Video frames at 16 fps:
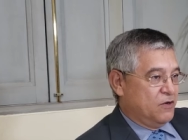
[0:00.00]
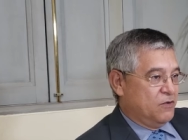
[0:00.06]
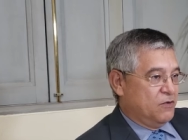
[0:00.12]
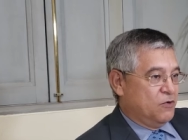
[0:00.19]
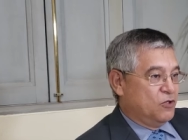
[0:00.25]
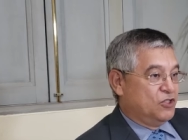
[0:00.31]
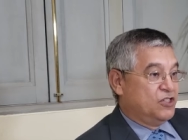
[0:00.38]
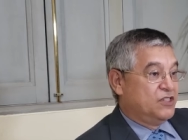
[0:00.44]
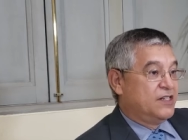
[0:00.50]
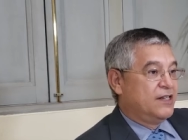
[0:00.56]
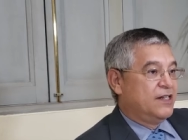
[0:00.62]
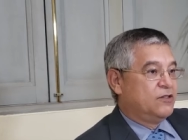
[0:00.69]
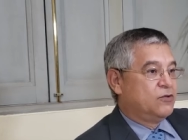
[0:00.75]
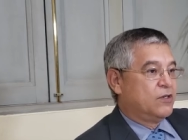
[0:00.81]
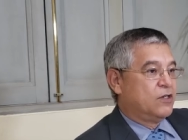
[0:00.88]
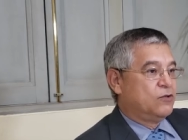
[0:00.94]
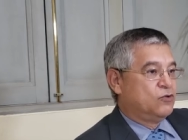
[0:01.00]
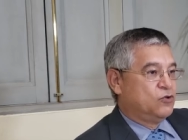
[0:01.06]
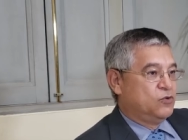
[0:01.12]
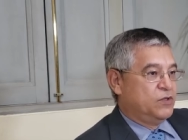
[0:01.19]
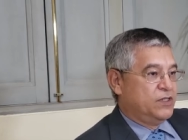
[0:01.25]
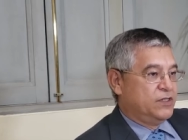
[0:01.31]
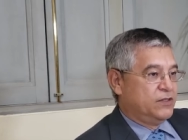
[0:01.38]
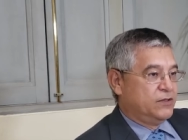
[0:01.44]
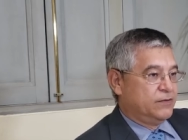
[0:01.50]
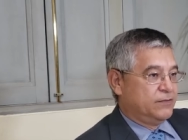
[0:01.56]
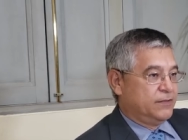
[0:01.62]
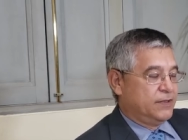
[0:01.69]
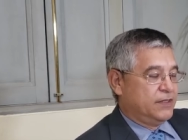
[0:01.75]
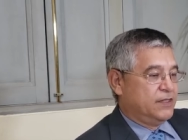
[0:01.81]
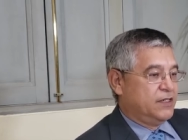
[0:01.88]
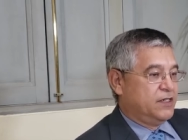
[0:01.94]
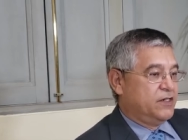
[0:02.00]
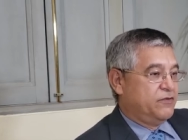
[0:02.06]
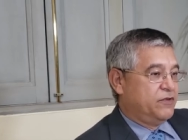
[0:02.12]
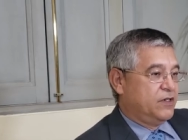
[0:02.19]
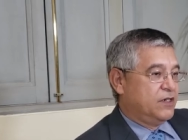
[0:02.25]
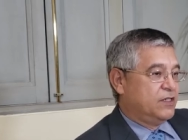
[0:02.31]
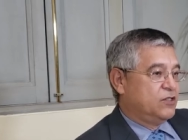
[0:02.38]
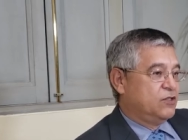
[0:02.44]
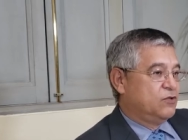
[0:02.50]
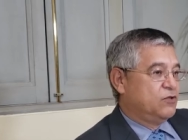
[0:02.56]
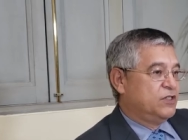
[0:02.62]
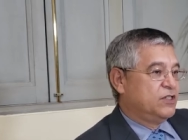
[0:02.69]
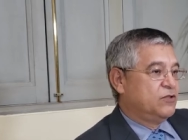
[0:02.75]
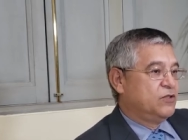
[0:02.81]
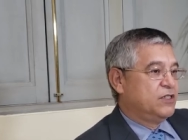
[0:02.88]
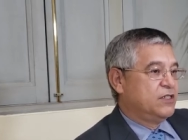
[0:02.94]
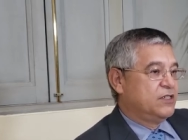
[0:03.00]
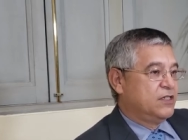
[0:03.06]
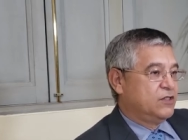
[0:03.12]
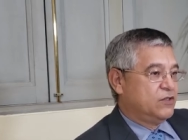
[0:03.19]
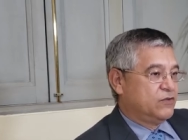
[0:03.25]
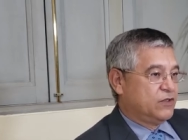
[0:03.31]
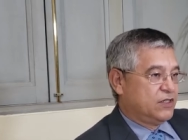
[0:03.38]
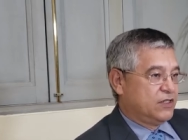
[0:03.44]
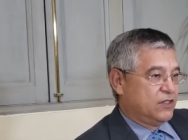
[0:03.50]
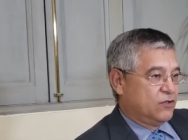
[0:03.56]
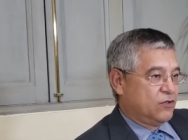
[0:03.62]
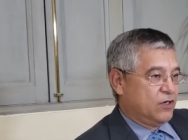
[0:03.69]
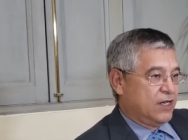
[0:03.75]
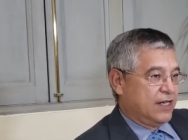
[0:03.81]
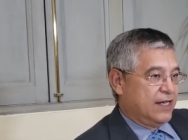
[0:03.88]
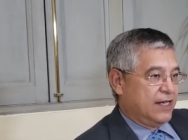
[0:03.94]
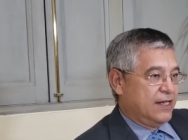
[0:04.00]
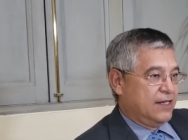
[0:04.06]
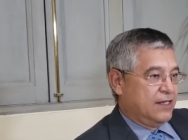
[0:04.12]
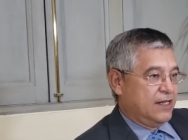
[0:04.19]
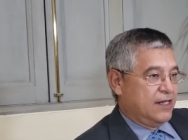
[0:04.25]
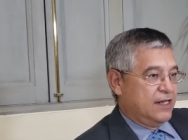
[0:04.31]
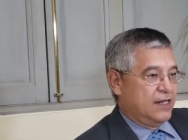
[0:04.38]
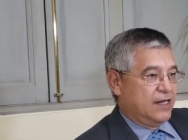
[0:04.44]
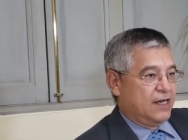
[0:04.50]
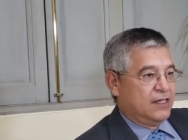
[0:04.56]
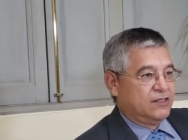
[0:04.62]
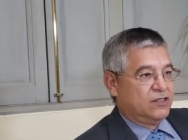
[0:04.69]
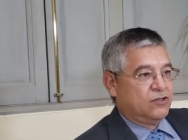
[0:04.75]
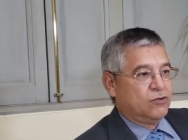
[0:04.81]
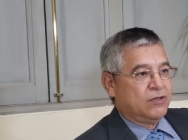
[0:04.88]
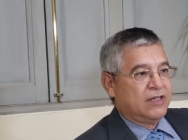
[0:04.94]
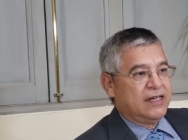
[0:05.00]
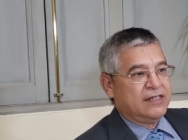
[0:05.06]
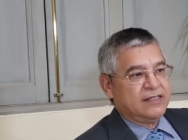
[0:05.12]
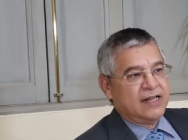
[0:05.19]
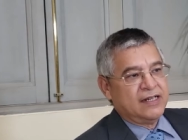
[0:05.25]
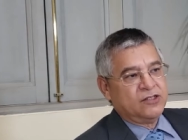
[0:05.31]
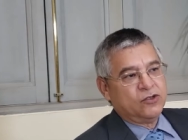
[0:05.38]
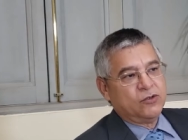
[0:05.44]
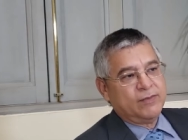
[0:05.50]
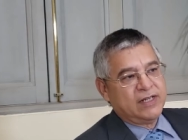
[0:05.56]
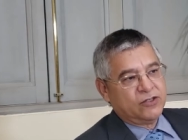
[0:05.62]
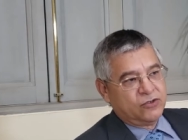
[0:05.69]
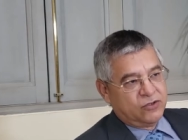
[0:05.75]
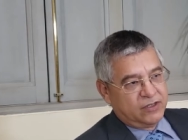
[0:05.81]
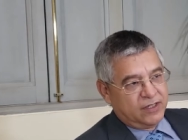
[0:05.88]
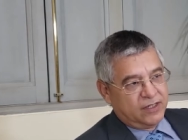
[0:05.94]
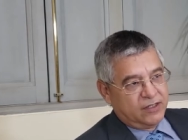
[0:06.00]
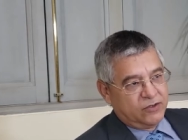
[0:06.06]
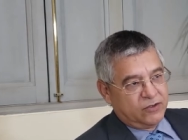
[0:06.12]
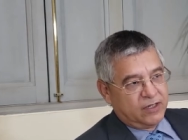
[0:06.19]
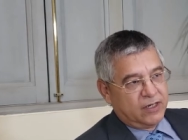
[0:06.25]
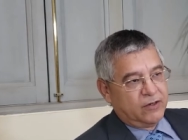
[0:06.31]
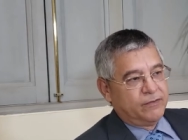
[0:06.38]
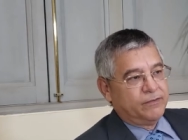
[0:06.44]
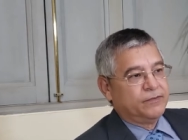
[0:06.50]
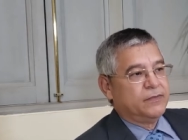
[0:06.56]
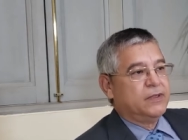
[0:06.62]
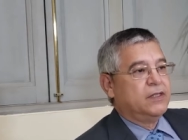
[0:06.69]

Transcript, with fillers: o rodízio eleitoral dos juízes, o que significa de dois em dois anos você trocar a titularidade numa zona eleitoral.